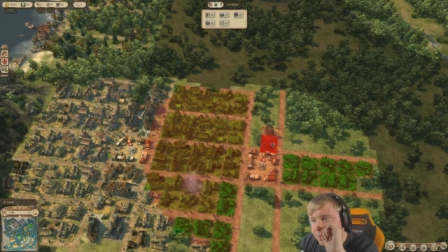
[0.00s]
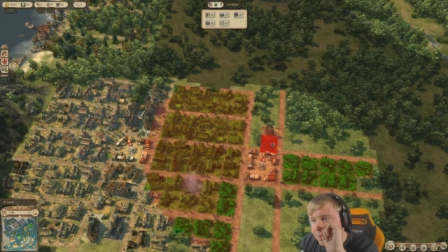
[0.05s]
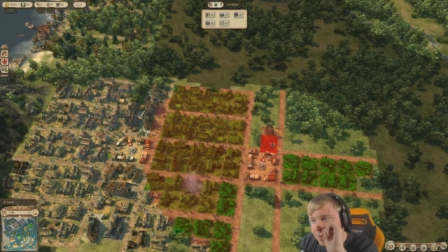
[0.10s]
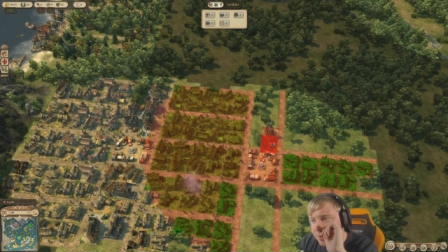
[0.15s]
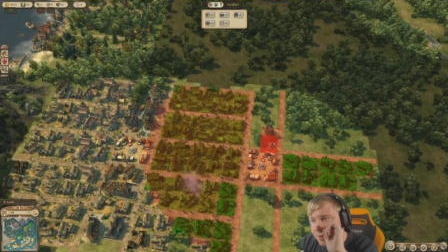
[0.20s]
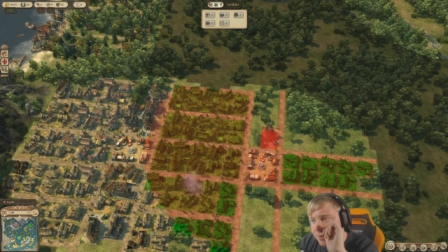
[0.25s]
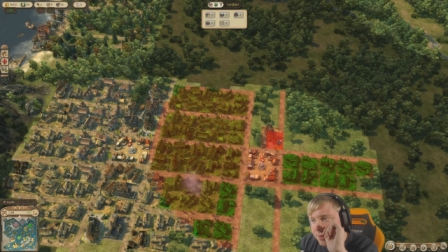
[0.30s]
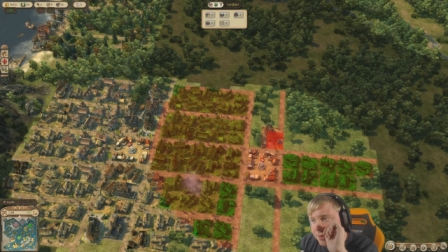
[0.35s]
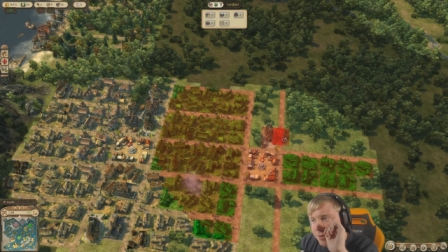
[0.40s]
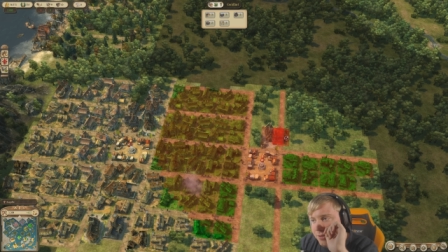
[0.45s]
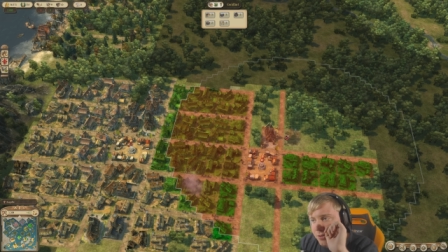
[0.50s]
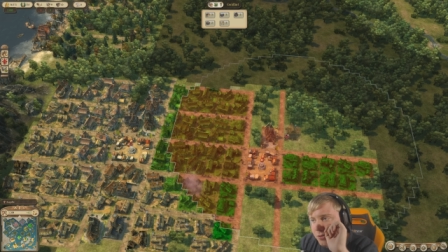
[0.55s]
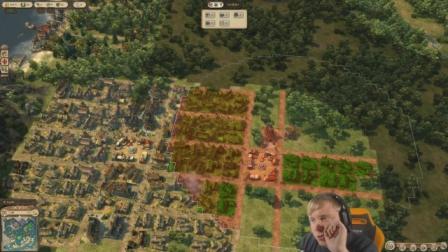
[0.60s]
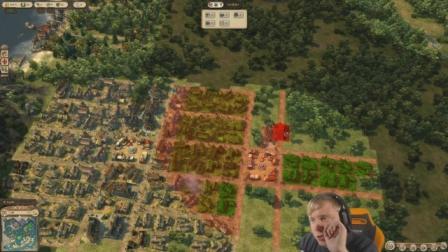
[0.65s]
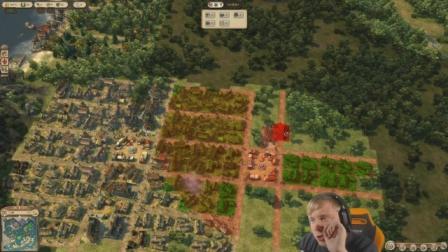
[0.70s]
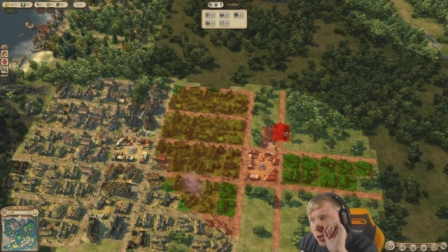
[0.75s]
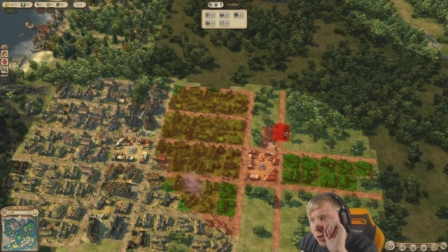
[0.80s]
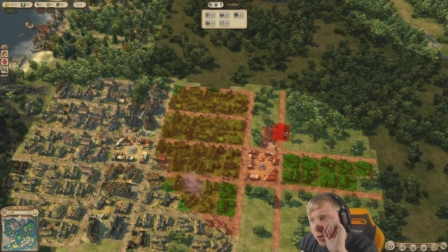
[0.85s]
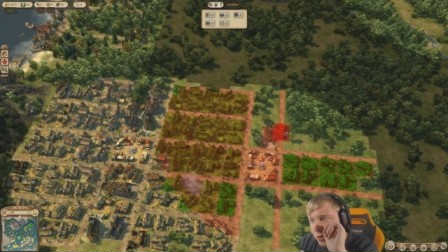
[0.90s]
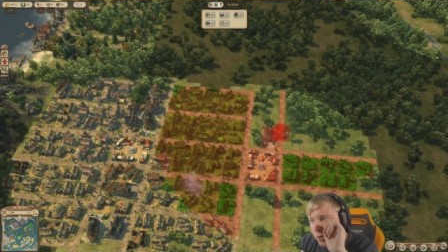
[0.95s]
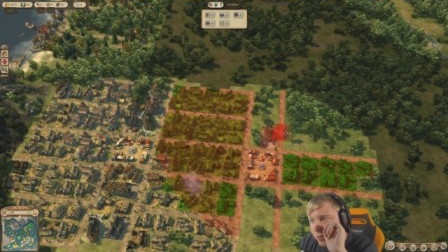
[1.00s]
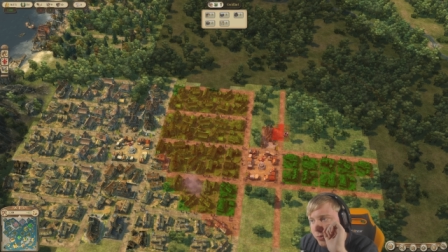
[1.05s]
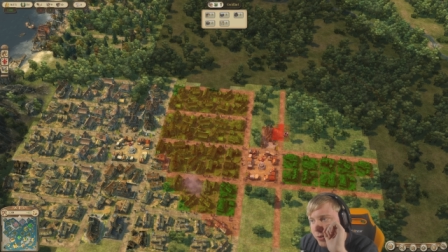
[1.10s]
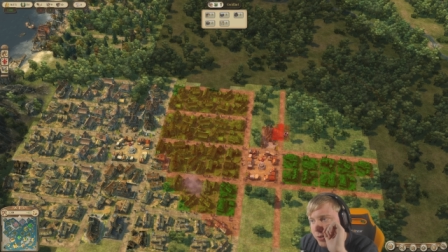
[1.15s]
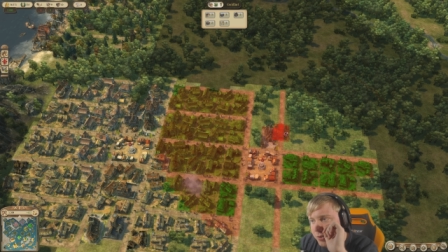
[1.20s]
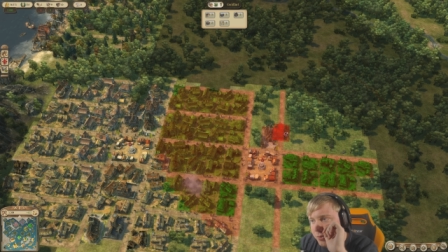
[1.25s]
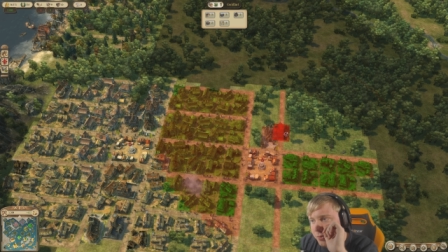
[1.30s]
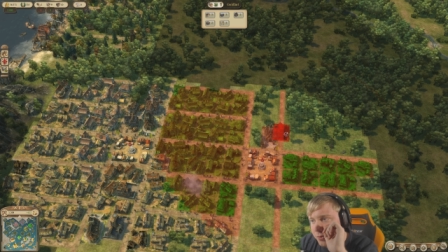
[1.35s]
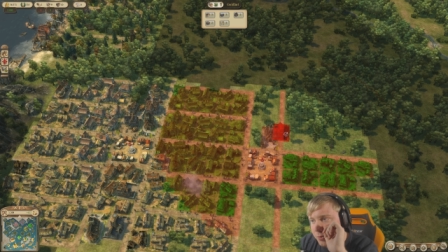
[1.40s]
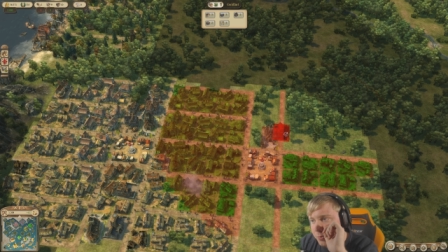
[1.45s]
Das ist nicht so schlau
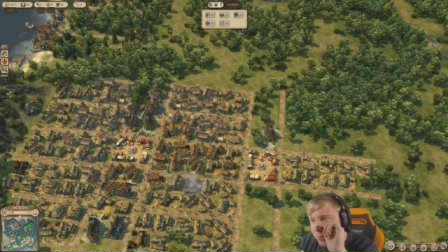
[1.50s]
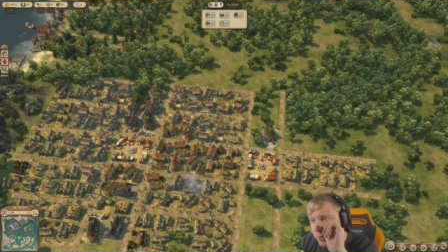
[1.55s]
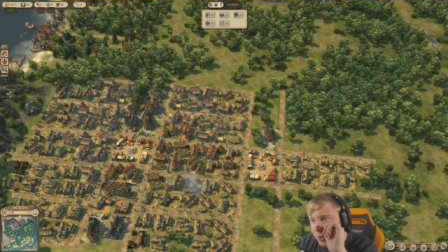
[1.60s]
gewesen von